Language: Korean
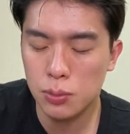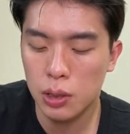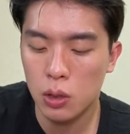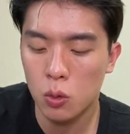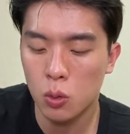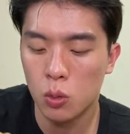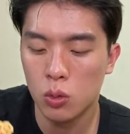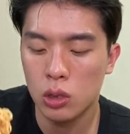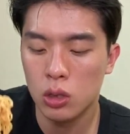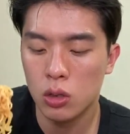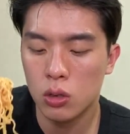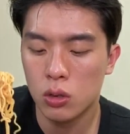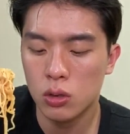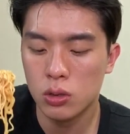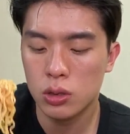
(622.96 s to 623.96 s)
바로
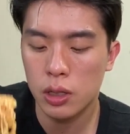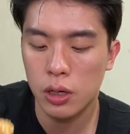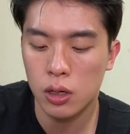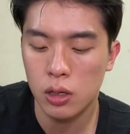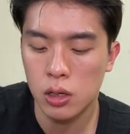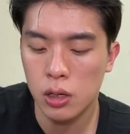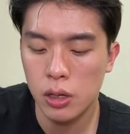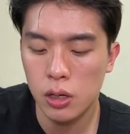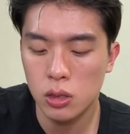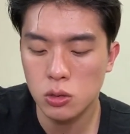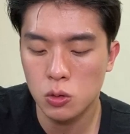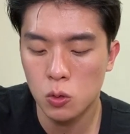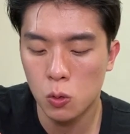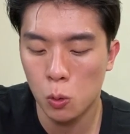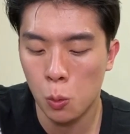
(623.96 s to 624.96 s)
인턴 생활을
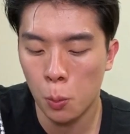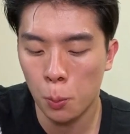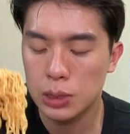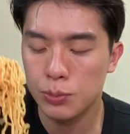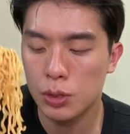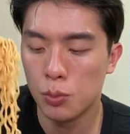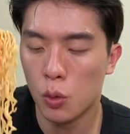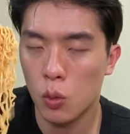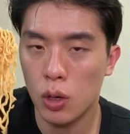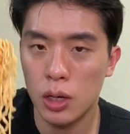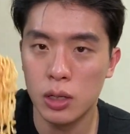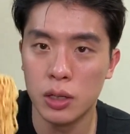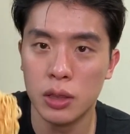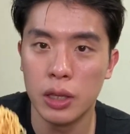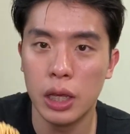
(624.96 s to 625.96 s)
해가지고 집을 못
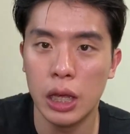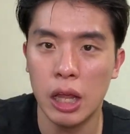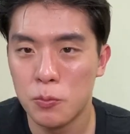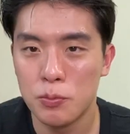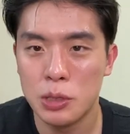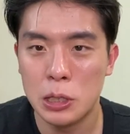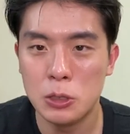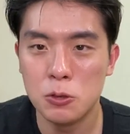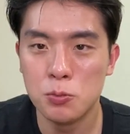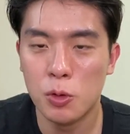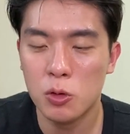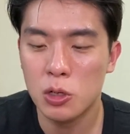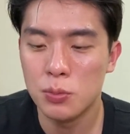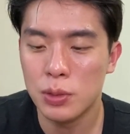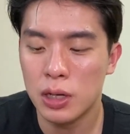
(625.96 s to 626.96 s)
갔는데 지금
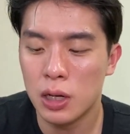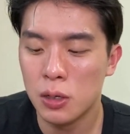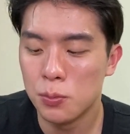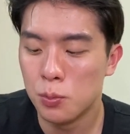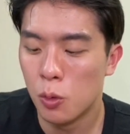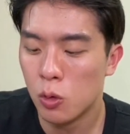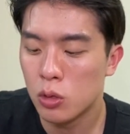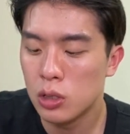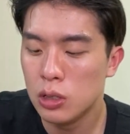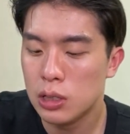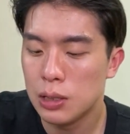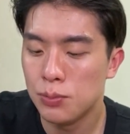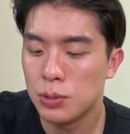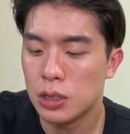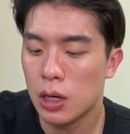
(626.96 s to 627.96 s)
제육볶음이랑 볶은
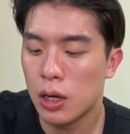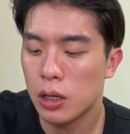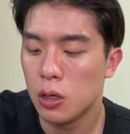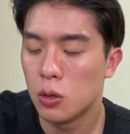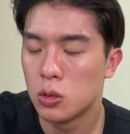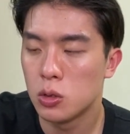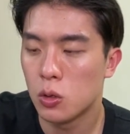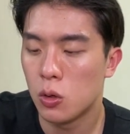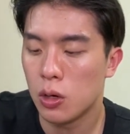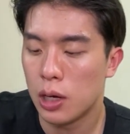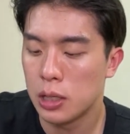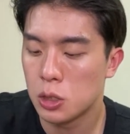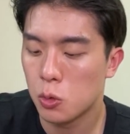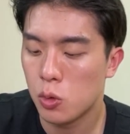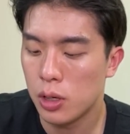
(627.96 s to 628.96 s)
김치랑 이것저것
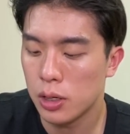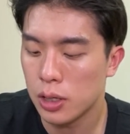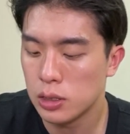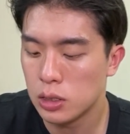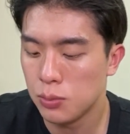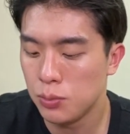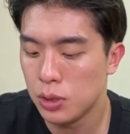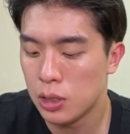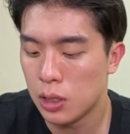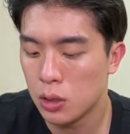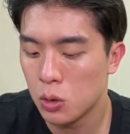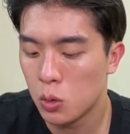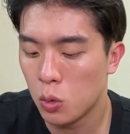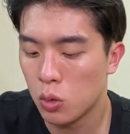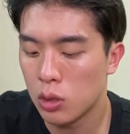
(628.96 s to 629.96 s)
가져와야겠습니다
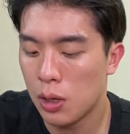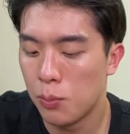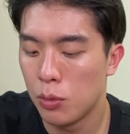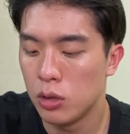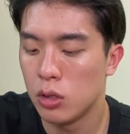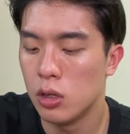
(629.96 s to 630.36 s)
곧 한번